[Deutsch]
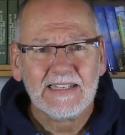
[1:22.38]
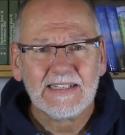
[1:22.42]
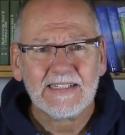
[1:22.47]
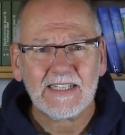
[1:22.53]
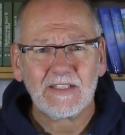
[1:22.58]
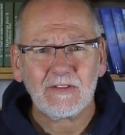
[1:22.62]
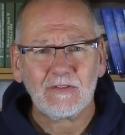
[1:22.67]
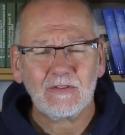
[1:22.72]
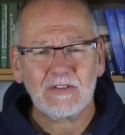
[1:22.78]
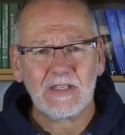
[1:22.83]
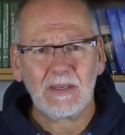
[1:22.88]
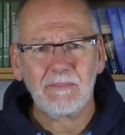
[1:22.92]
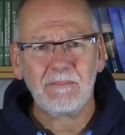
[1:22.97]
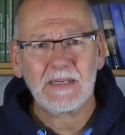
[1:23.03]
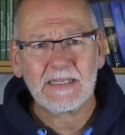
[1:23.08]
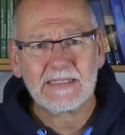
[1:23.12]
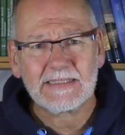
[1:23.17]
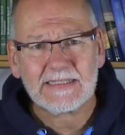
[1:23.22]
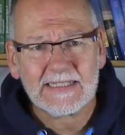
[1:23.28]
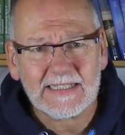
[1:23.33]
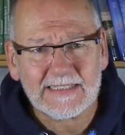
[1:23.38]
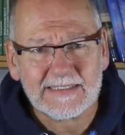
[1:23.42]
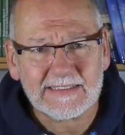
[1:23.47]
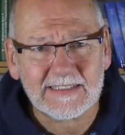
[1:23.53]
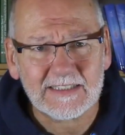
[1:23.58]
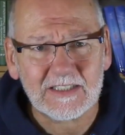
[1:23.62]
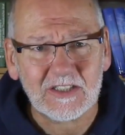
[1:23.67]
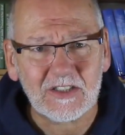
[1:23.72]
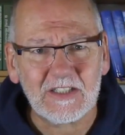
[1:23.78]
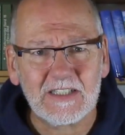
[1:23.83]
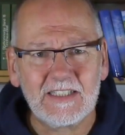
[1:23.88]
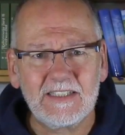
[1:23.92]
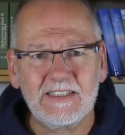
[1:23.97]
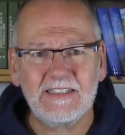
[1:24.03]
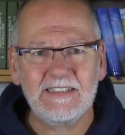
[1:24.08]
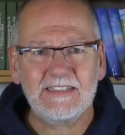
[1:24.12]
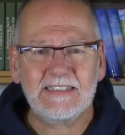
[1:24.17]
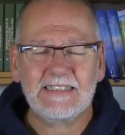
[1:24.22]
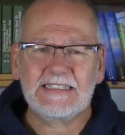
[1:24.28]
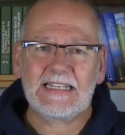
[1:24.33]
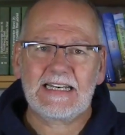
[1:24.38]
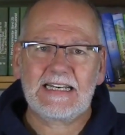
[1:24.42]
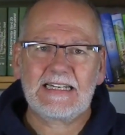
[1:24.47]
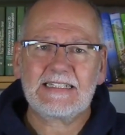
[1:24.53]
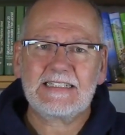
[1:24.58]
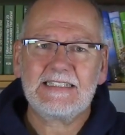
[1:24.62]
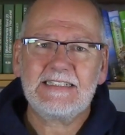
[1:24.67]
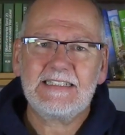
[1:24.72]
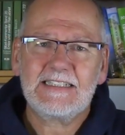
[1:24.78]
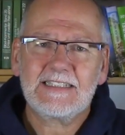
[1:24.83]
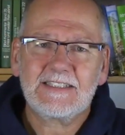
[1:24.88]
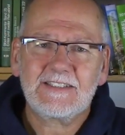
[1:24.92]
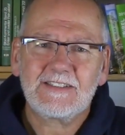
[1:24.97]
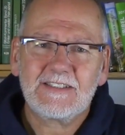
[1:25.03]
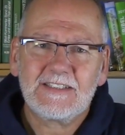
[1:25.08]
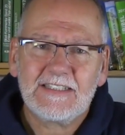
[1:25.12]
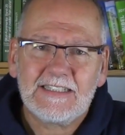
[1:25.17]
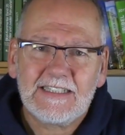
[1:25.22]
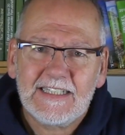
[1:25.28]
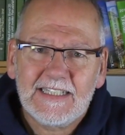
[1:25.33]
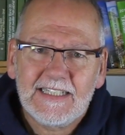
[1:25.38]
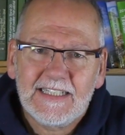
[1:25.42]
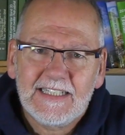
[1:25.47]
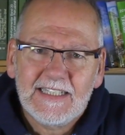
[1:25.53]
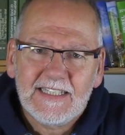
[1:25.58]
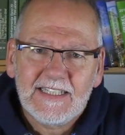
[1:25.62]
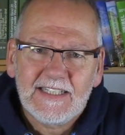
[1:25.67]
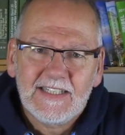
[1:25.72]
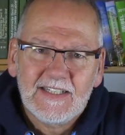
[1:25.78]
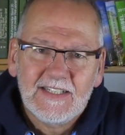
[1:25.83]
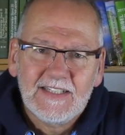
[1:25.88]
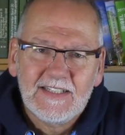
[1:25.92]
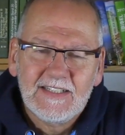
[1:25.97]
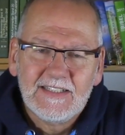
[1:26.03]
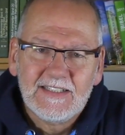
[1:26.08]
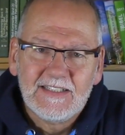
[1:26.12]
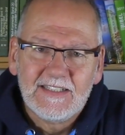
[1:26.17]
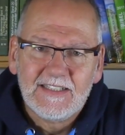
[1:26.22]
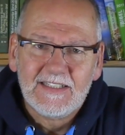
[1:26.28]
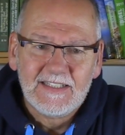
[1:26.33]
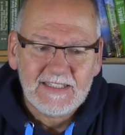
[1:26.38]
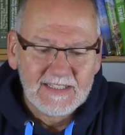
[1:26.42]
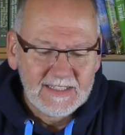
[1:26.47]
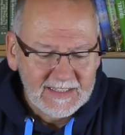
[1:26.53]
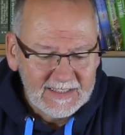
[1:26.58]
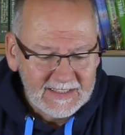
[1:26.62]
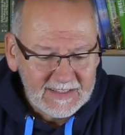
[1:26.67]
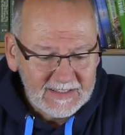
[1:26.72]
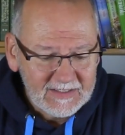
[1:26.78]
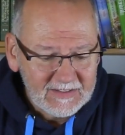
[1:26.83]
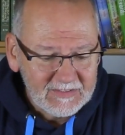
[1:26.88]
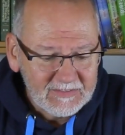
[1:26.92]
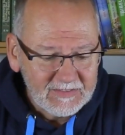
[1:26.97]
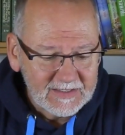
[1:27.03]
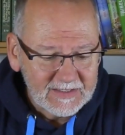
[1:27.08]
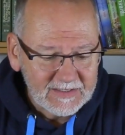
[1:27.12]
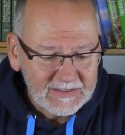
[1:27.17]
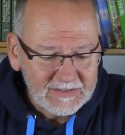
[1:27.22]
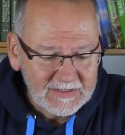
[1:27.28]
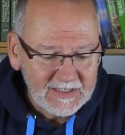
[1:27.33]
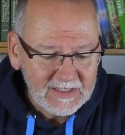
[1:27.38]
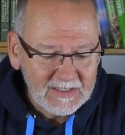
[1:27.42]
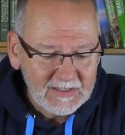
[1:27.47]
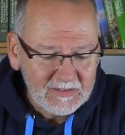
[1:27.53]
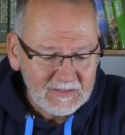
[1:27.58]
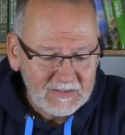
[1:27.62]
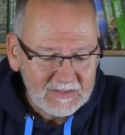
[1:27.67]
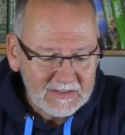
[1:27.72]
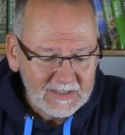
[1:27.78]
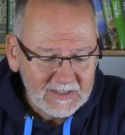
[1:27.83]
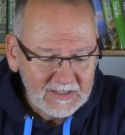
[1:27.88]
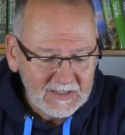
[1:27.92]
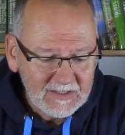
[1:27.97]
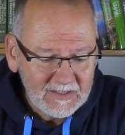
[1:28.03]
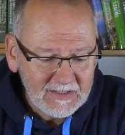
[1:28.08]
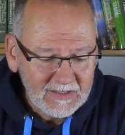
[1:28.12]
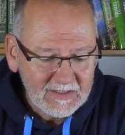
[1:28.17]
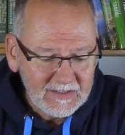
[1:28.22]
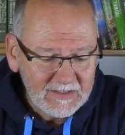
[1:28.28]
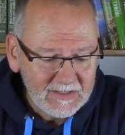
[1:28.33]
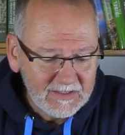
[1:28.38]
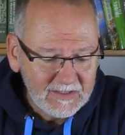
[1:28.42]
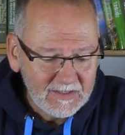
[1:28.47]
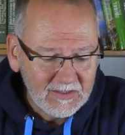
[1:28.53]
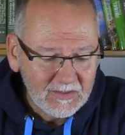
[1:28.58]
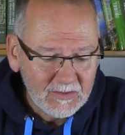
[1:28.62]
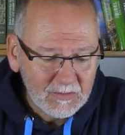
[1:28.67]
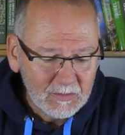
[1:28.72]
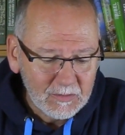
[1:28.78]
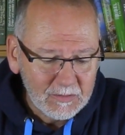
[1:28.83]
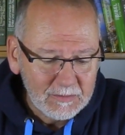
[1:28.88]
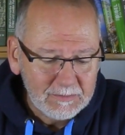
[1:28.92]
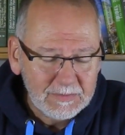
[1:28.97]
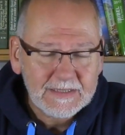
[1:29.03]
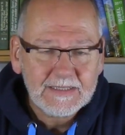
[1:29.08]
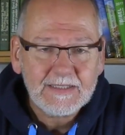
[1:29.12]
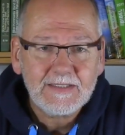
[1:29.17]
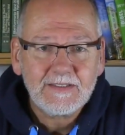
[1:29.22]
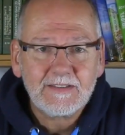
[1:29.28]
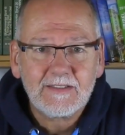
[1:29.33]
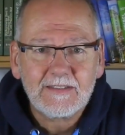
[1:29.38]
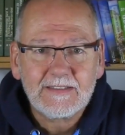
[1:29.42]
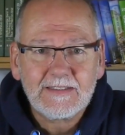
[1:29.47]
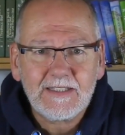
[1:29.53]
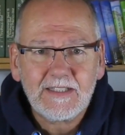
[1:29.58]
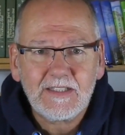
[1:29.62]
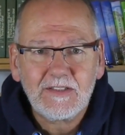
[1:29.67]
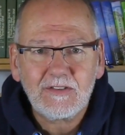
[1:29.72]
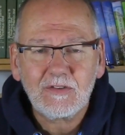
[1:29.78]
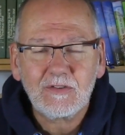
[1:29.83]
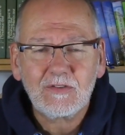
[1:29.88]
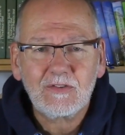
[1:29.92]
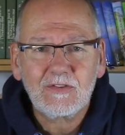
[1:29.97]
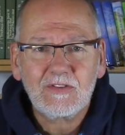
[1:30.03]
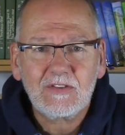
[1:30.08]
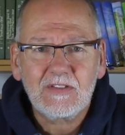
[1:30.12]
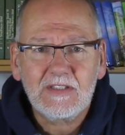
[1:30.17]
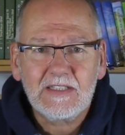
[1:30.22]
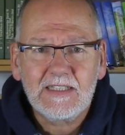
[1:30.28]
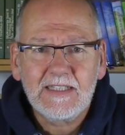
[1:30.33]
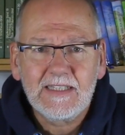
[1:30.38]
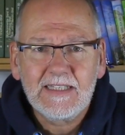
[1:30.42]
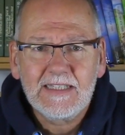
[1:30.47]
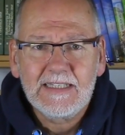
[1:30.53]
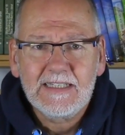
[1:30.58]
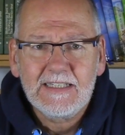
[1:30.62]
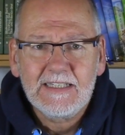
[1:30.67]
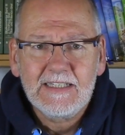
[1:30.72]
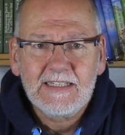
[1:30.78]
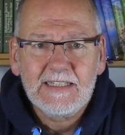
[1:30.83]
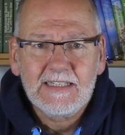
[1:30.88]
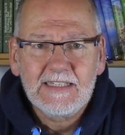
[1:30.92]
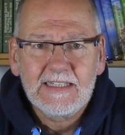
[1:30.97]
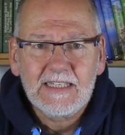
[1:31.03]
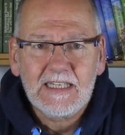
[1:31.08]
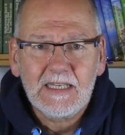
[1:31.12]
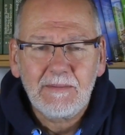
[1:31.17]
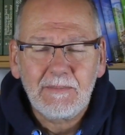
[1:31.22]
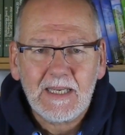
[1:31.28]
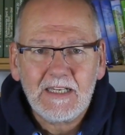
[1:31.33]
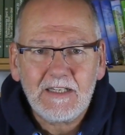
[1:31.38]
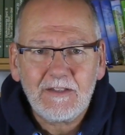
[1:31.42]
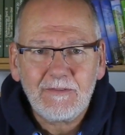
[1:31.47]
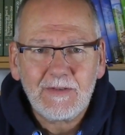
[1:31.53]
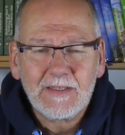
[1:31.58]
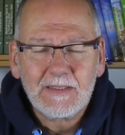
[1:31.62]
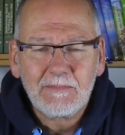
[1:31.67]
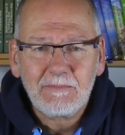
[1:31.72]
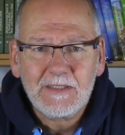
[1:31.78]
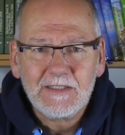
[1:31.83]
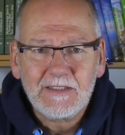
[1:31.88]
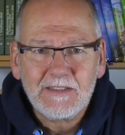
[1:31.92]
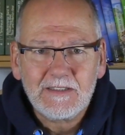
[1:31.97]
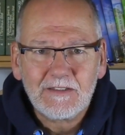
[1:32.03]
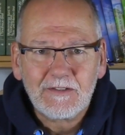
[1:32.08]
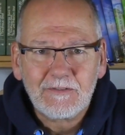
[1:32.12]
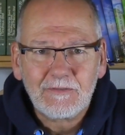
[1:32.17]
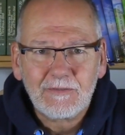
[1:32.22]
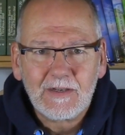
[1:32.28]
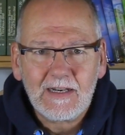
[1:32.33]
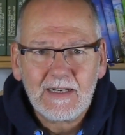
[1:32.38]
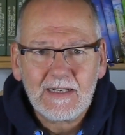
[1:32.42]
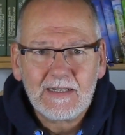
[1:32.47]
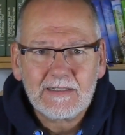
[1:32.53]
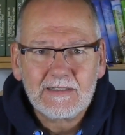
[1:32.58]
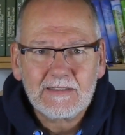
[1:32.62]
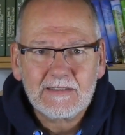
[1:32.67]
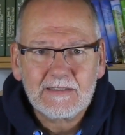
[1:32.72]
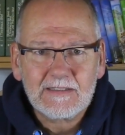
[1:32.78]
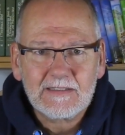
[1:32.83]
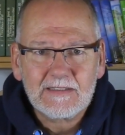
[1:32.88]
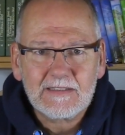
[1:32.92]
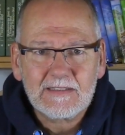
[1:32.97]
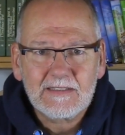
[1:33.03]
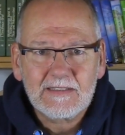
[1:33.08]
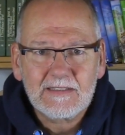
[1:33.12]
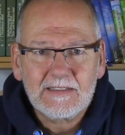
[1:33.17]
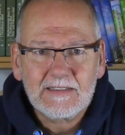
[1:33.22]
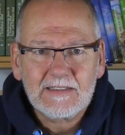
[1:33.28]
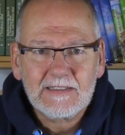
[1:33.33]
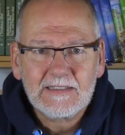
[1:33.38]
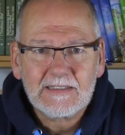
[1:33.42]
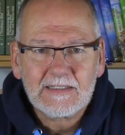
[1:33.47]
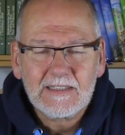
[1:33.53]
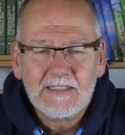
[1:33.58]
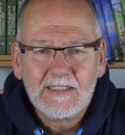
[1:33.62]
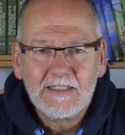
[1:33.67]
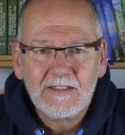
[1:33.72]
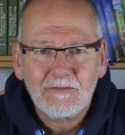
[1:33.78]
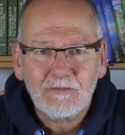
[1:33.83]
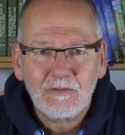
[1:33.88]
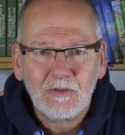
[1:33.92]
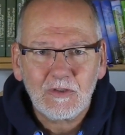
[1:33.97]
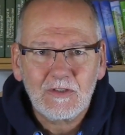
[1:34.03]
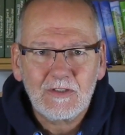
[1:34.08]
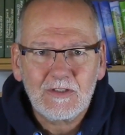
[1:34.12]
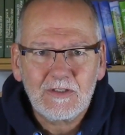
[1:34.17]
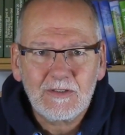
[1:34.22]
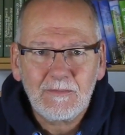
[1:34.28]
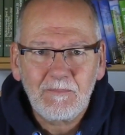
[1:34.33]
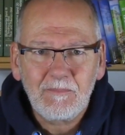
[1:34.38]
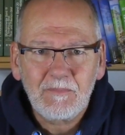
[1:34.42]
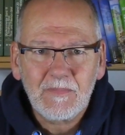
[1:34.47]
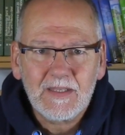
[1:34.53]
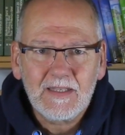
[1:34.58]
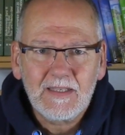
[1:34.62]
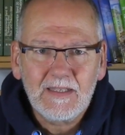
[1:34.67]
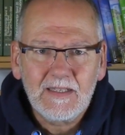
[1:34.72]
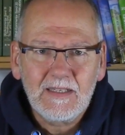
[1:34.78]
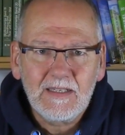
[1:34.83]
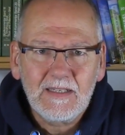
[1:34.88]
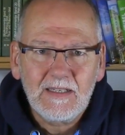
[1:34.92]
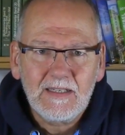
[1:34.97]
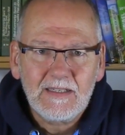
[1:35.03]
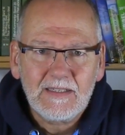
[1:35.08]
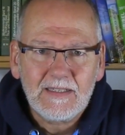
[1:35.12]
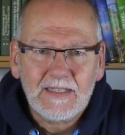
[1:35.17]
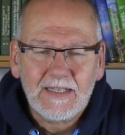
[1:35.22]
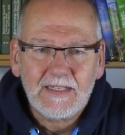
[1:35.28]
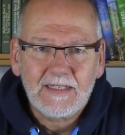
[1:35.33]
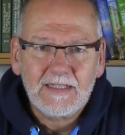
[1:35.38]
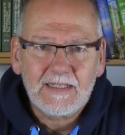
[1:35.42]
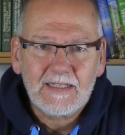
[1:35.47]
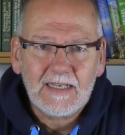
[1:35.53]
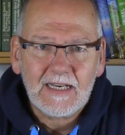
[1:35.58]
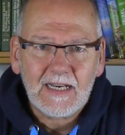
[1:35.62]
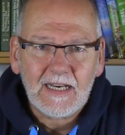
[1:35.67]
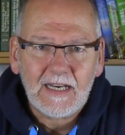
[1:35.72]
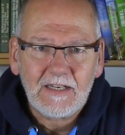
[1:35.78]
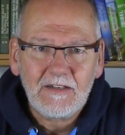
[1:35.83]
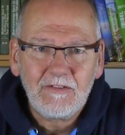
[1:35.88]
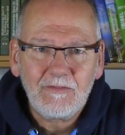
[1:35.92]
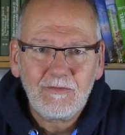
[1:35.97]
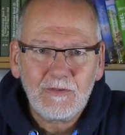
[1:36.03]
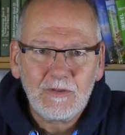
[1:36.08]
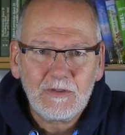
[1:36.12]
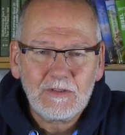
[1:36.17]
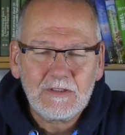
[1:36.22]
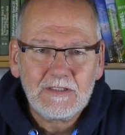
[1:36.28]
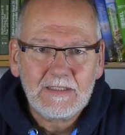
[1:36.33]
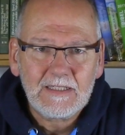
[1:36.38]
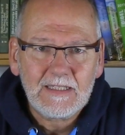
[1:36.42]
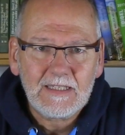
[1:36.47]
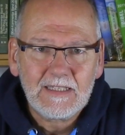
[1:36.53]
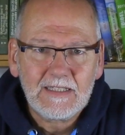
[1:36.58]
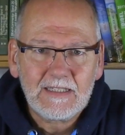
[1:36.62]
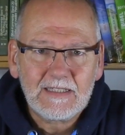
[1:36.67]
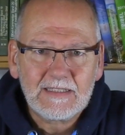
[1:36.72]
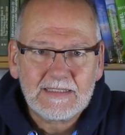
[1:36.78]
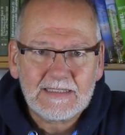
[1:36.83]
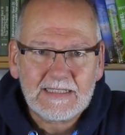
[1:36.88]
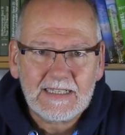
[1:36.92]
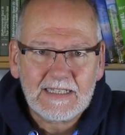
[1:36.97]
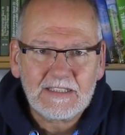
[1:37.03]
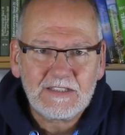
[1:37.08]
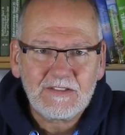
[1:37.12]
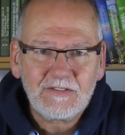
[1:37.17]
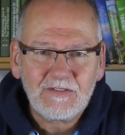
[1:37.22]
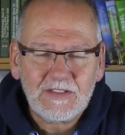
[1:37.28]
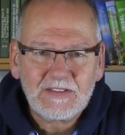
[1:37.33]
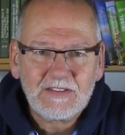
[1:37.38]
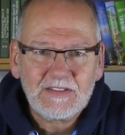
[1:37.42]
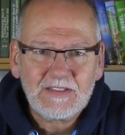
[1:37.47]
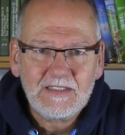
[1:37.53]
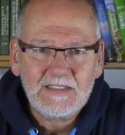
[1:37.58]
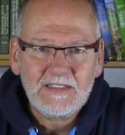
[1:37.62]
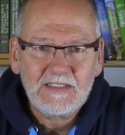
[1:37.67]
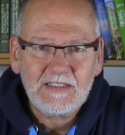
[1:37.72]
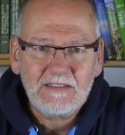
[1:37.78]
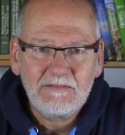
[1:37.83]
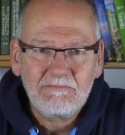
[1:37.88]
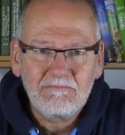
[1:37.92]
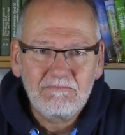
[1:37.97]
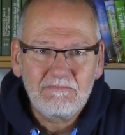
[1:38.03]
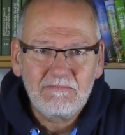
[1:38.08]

Der Zusammenhang der ganzen Geschichte liegt darin, dass die Pharisäer und die Hohenpriester Jesus im Endeffekt mit dieser Frage kriegen wollen denn antwortet er das, was sie